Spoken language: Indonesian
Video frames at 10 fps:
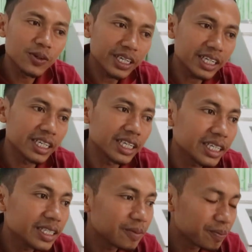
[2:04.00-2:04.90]
kuning ini,
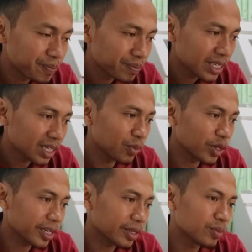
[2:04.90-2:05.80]

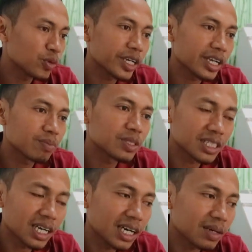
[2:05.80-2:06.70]
kemungkinan, kemungkinan
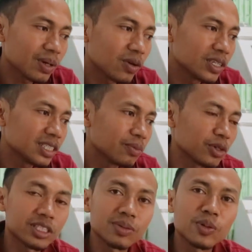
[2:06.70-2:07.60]
besar bahwa jamur
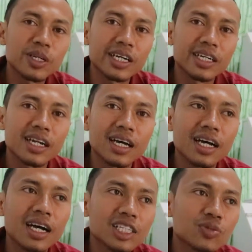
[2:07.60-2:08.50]
tersebut adalah
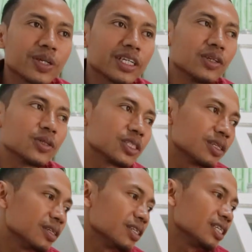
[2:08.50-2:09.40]
aspergillus.
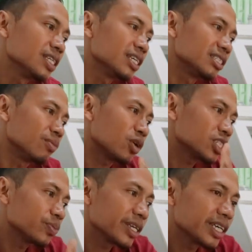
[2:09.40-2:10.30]
Jamur
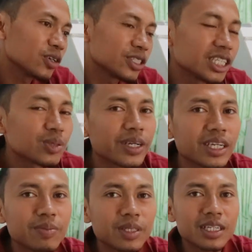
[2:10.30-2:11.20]
aspergillus ini
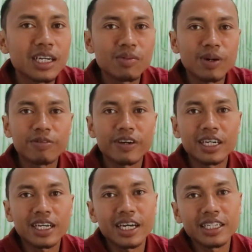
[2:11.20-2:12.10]
sebenarnya bisa
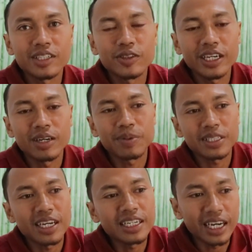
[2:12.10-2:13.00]
dimanfaatkan di dunia
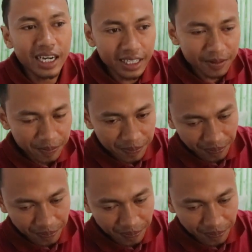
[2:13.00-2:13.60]
pertanian.